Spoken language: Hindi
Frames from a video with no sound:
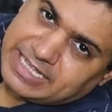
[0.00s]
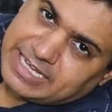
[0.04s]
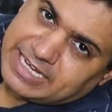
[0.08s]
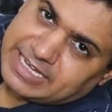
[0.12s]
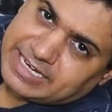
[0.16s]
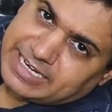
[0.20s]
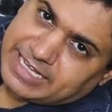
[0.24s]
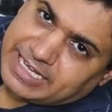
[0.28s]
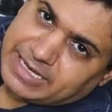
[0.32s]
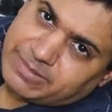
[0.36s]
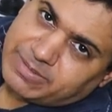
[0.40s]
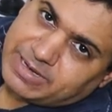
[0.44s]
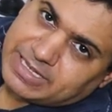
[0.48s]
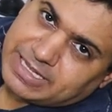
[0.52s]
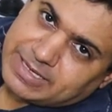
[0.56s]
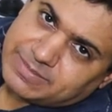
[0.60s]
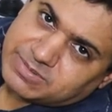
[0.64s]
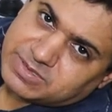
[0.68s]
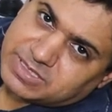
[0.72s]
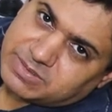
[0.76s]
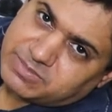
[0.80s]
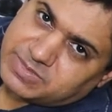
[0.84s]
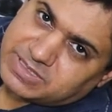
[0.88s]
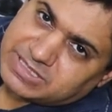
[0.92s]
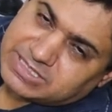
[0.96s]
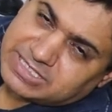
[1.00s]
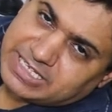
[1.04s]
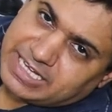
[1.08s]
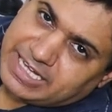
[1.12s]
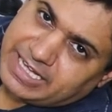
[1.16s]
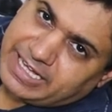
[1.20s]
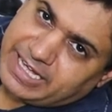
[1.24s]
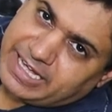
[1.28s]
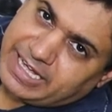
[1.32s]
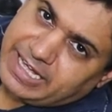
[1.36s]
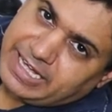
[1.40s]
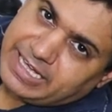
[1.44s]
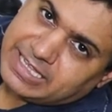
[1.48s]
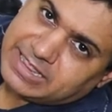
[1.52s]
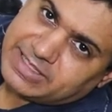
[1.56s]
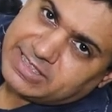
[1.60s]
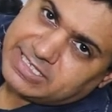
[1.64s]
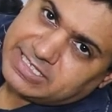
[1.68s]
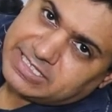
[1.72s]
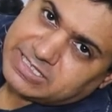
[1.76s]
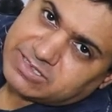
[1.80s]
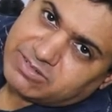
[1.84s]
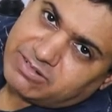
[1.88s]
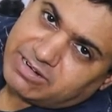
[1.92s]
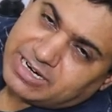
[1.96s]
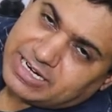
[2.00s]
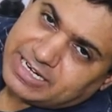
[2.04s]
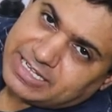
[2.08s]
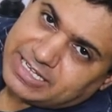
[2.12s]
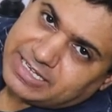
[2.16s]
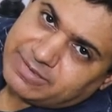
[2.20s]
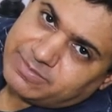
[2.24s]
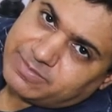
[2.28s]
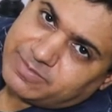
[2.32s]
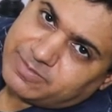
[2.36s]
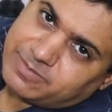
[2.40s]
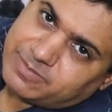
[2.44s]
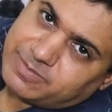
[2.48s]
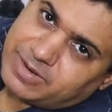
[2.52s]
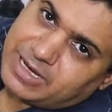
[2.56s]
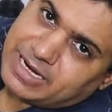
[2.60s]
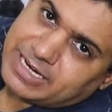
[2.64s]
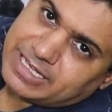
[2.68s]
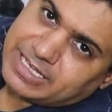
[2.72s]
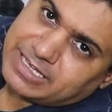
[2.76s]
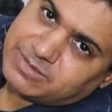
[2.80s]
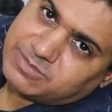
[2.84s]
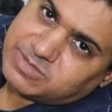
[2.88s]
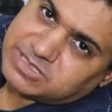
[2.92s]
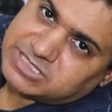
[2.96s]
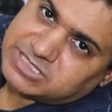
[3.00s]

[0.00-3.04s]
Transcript: देखने के बाद आप समझ जाएंगे कि ये तीस वाट की मार्किंग